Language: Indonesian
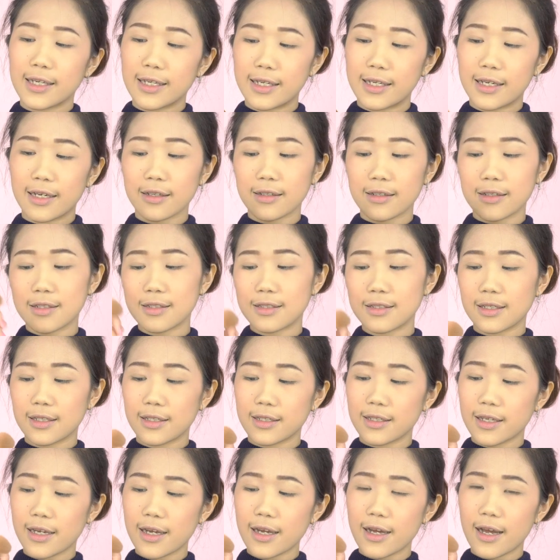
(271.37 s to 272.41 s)
yang
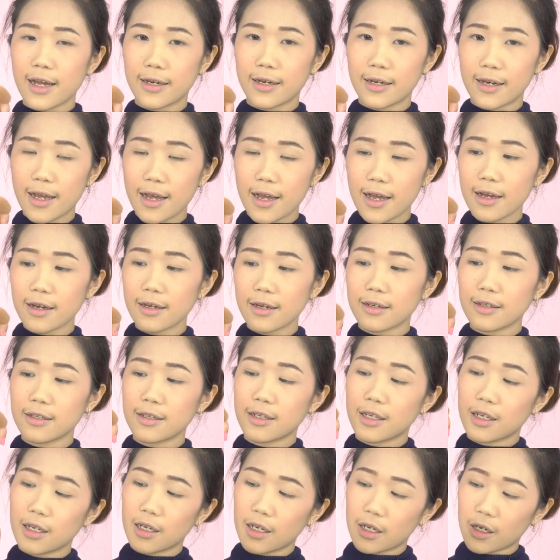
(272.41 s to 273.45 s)
isinya ada
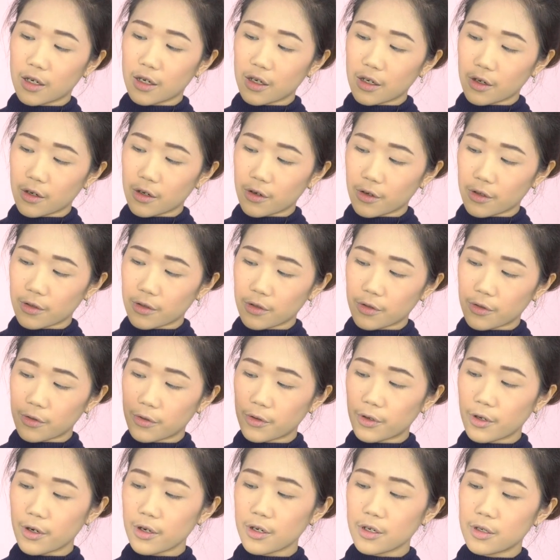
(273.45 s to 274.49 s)

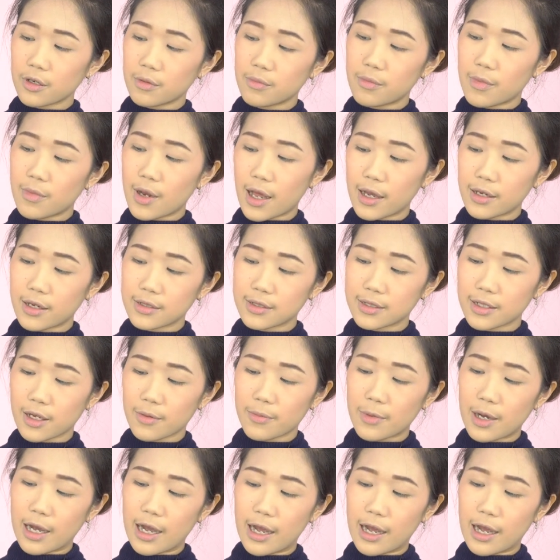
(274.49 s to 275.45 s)
kontur, blush sama